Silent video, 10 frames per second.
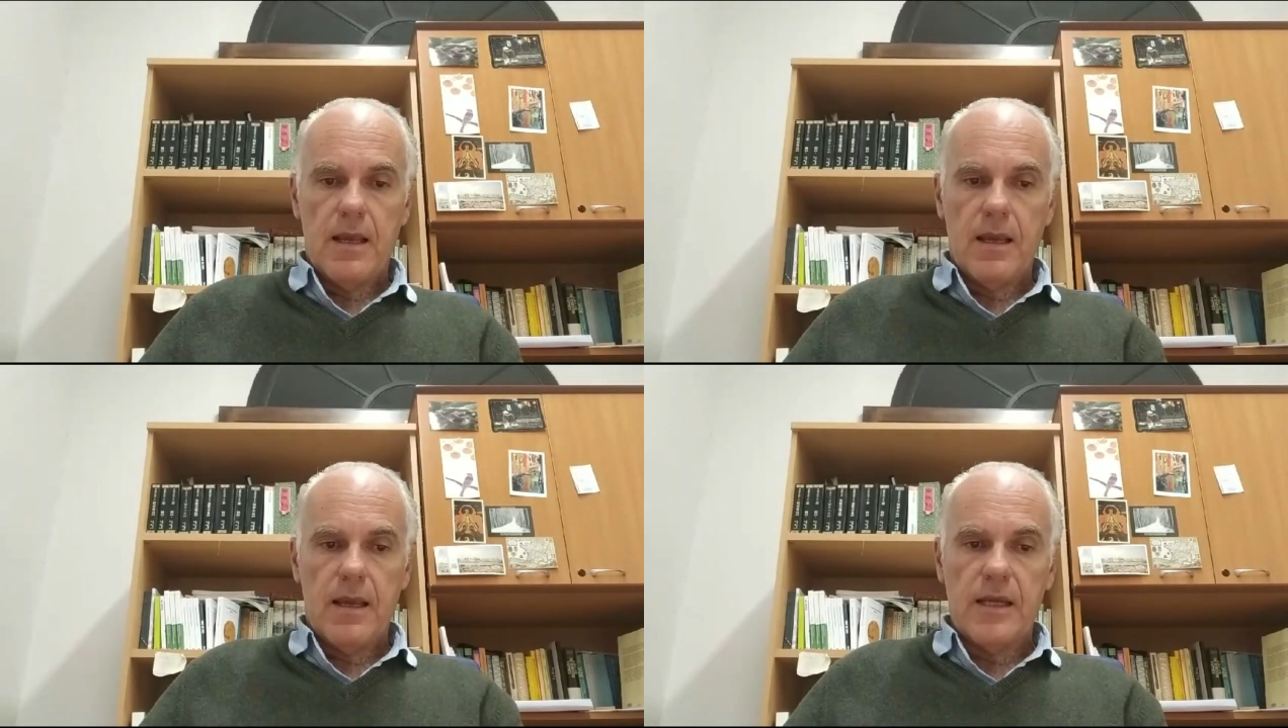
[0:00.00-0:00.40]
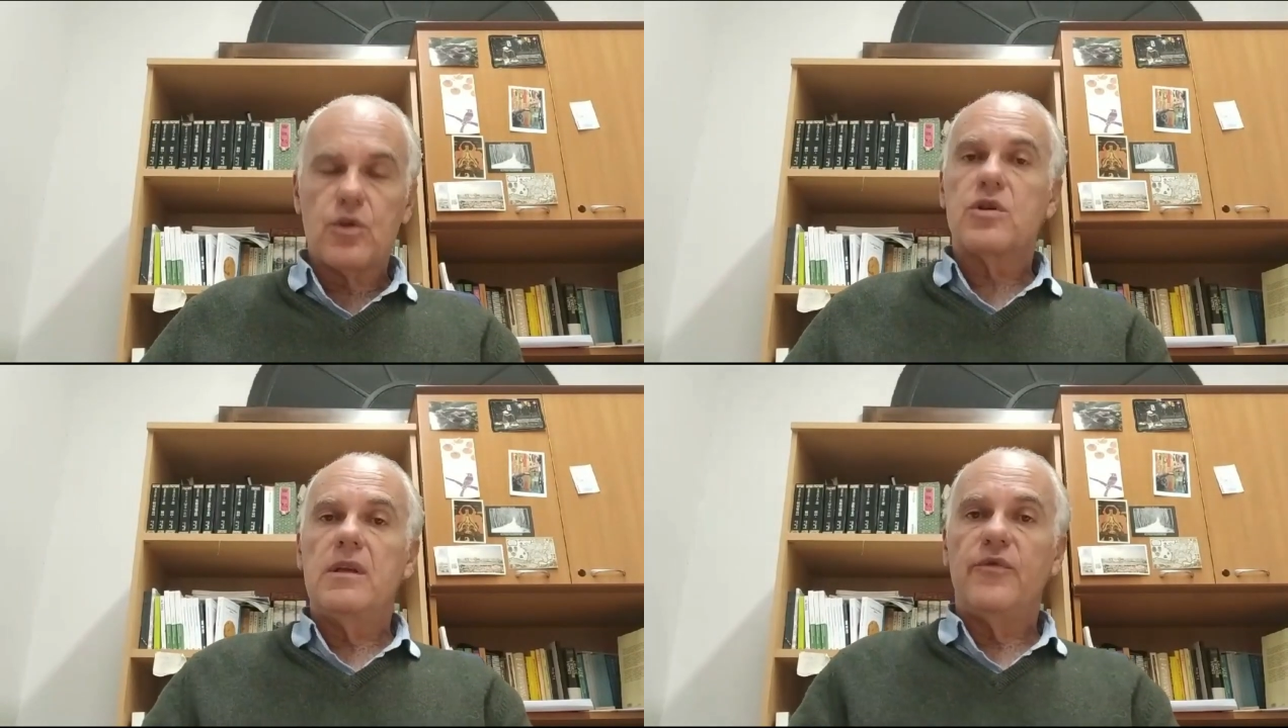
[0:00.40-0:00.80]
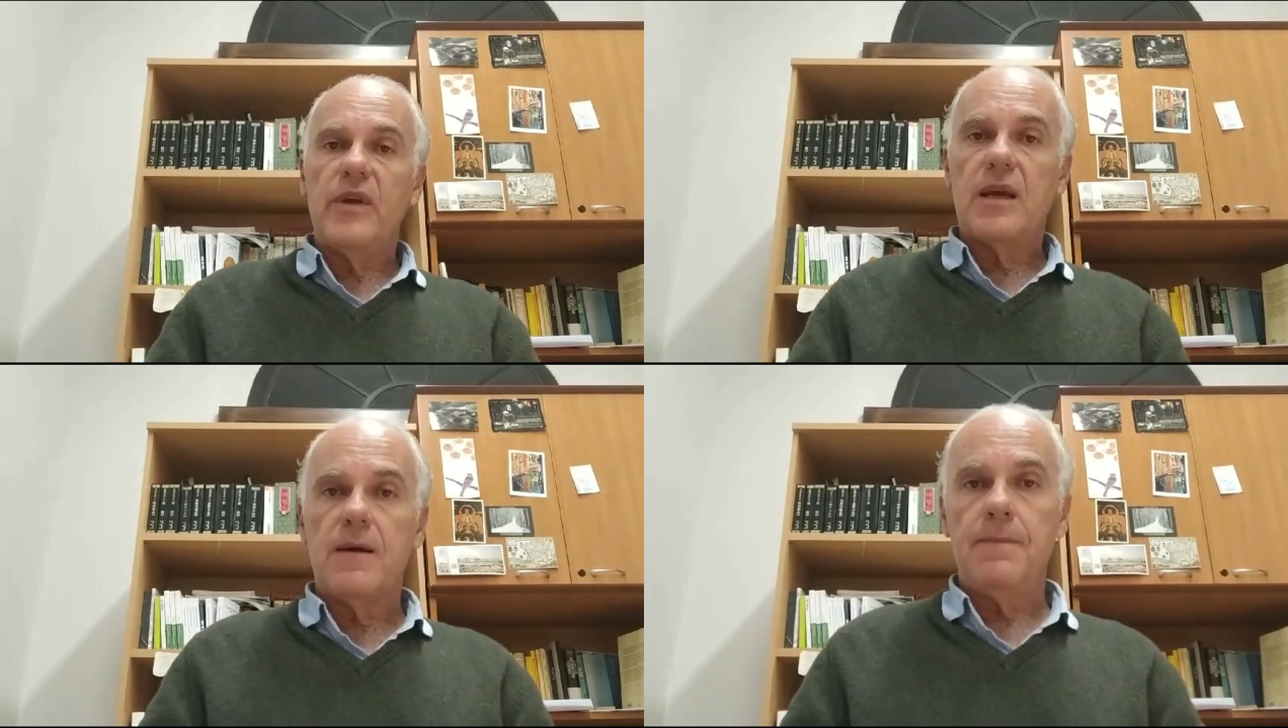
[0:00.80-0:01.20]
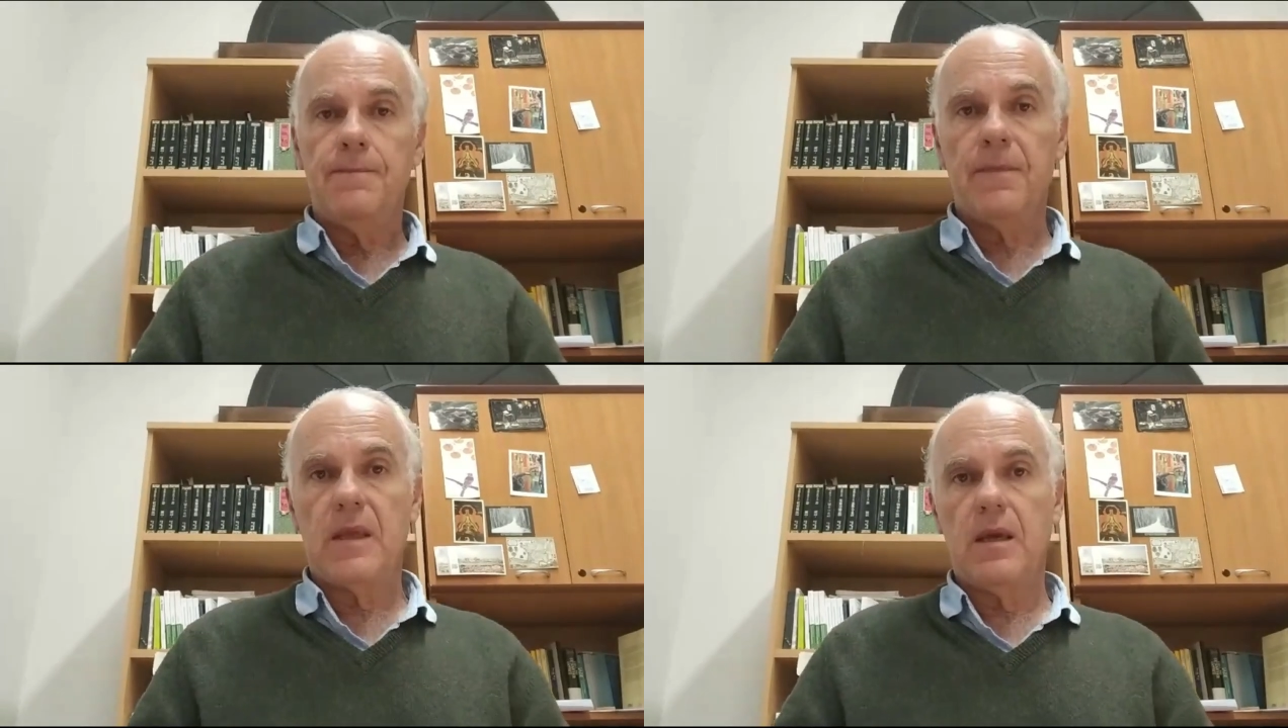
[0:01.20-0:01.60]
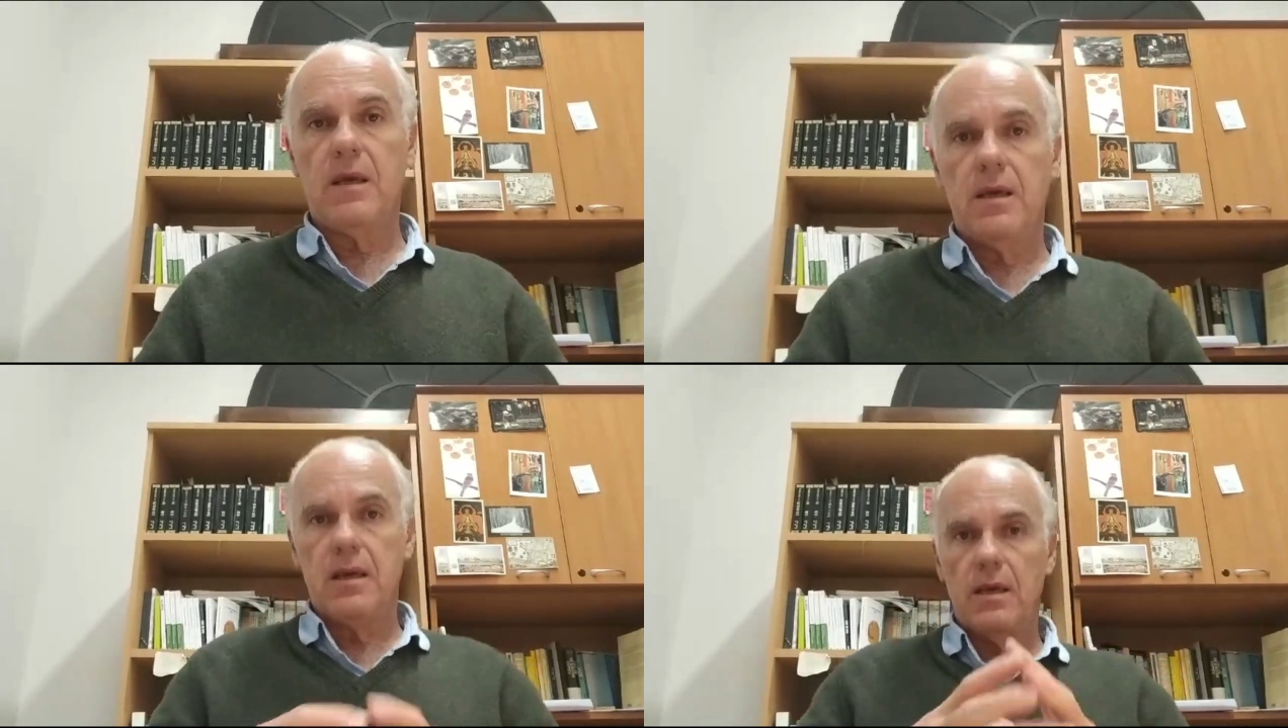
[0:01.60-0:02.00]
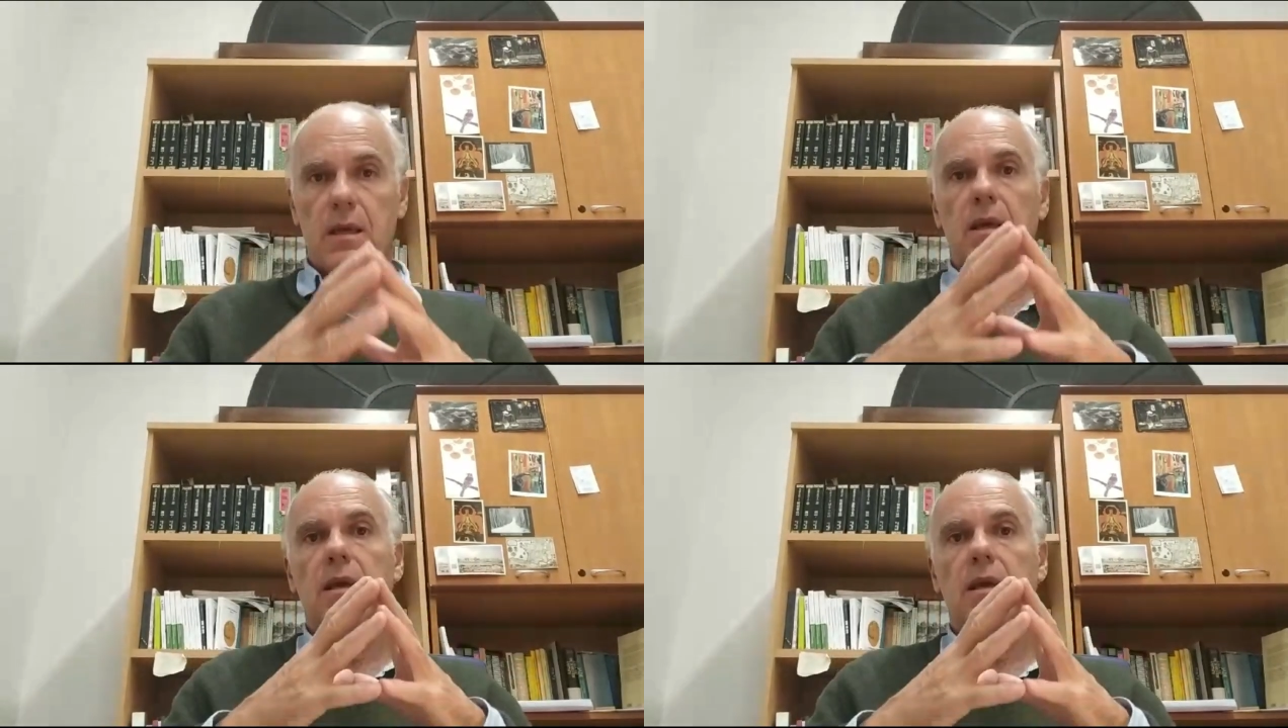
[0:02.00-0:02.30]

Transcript: Esto significa que